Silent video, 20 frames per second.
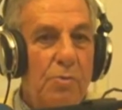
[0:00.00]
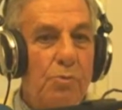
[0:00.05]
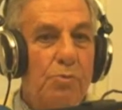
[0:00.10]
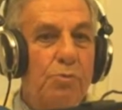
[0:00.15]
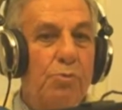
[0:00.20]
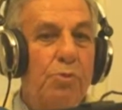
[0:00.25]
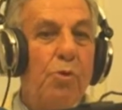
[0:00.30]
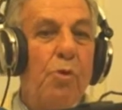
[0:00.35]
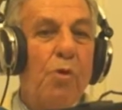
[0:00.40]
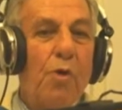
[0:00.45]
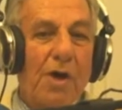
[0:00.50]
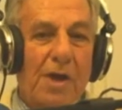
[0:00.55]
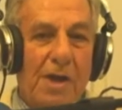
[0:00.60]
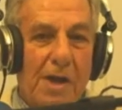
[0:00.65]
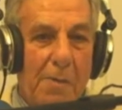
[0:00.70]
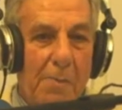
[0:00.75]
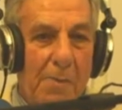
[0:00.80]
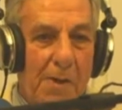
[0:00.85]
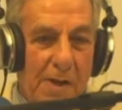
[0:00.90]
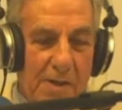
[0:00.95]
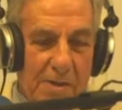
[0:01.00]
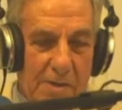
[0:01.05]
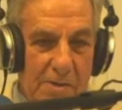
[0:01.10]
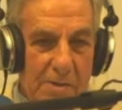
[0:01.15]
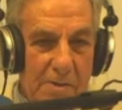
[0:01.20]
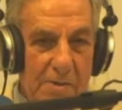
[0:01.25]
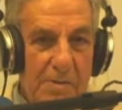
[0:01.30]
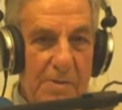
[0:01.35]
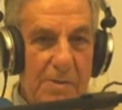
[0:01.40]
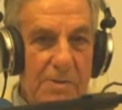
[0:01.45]
ou du
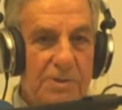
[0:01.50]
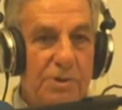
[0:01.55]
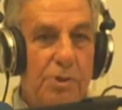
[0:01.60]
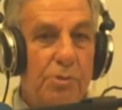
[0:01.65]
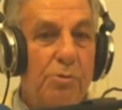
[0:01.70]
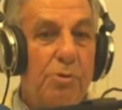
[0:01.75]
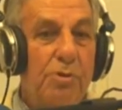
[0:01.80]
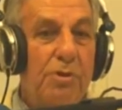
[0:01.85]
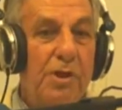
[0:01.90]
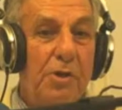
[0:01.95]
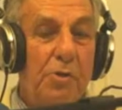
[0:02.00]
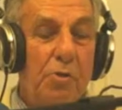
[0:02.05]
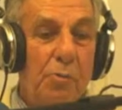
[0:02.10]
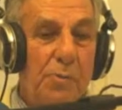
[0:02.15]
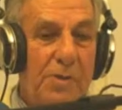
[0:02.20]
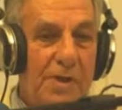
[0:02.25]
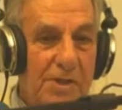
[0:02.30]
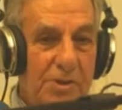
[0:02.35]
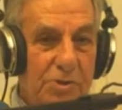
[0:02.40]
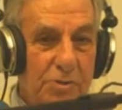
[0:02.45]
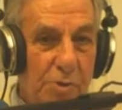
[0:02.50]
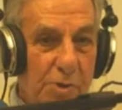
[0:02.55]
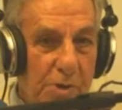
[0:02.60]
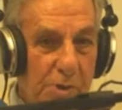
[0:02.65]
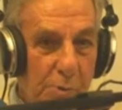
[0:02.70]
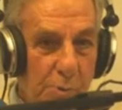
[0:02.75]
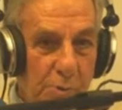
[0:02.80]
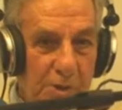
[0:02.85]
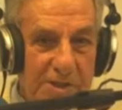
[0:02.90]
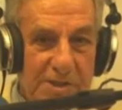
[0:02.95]
Haut-Karabakh c'est une dénomination
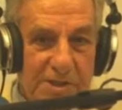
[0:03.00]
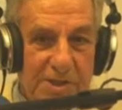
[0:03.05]
qui nous,